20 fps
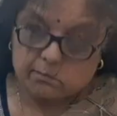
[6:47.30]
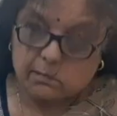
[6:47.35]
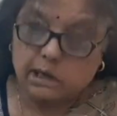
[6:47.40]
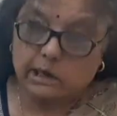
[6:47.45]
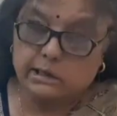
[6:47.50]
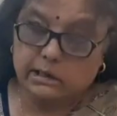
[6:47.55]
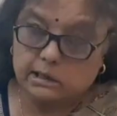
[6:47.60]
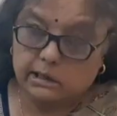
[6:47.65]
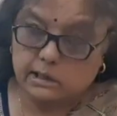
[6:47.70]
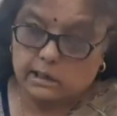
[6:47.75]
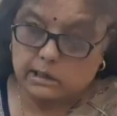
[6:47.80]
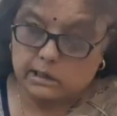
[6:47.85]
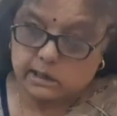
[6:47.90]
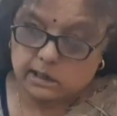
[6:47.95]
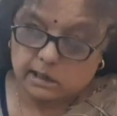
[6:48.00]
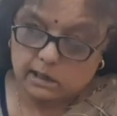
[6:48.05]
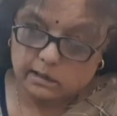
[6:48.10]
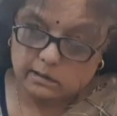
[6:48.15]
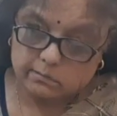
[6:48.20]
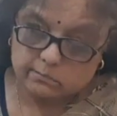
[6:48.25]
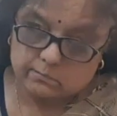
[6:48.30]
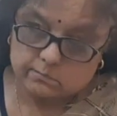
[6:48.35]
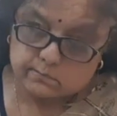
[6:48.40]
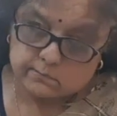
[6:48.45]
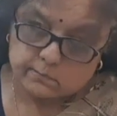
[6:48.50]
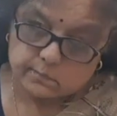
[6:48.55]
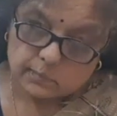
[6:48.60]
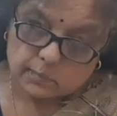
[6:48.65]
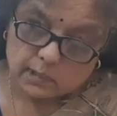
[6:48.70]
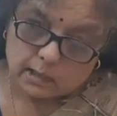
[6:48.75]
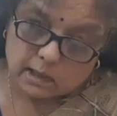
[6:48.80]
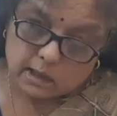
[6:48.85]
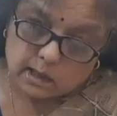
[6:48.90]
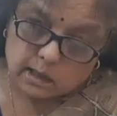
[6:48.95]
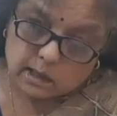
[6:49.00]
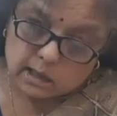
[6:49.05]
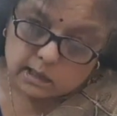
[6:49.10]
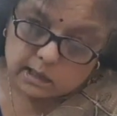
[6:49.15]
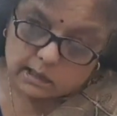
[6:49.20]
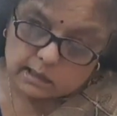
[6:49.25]
मानी गई हैं
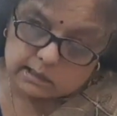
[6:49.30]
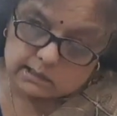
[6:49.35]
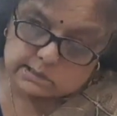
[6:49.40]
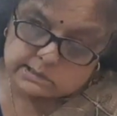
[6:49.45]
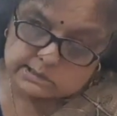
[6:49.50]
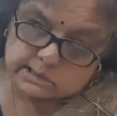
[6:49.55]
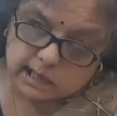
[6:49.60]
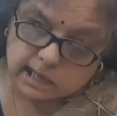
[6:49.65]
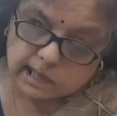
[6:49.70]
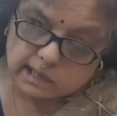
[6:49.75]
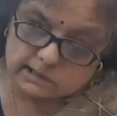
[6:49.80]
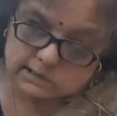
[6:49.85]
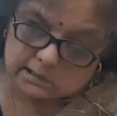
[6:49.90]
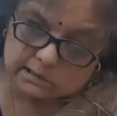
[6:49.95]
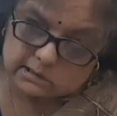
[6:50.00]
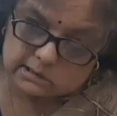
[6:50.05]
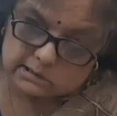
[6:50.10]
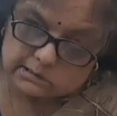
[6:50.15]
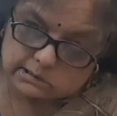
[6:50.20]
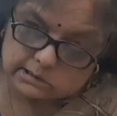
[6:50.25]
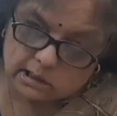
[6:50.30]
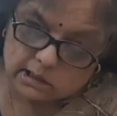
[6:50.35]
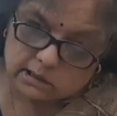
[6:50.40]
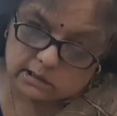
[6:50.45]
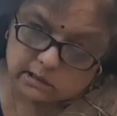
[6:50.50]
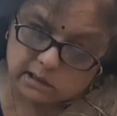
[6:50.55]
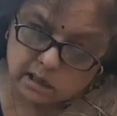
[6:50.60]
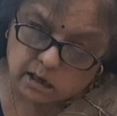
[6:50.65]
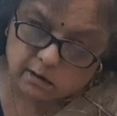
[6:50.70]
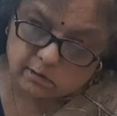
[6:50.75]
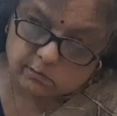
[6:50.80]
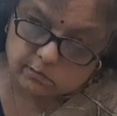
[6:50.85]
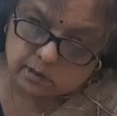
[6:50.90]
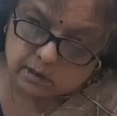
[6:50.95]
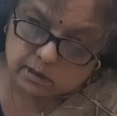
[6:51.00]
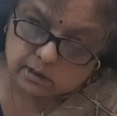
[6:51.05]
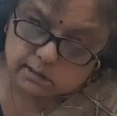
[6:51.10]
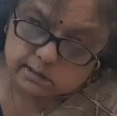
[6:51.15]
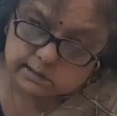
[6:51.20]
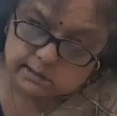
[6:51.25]
इन सात संहिताओं
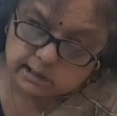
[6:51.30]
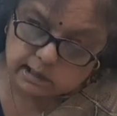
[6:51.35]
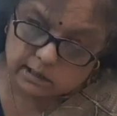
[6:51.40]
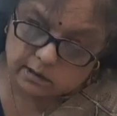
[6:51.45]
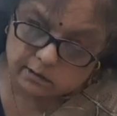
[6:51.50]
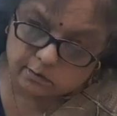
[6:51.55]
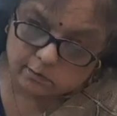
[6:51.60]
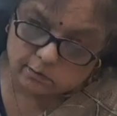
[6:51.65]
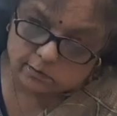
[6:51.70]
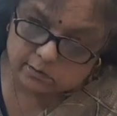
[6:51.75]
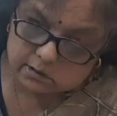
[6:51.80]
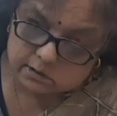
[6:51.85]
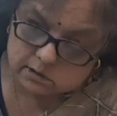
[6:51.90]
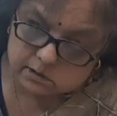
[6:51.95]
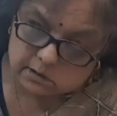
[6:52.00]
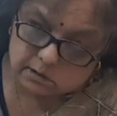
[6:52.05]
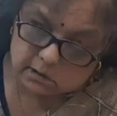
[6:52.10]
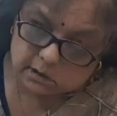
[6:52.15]
से युक्त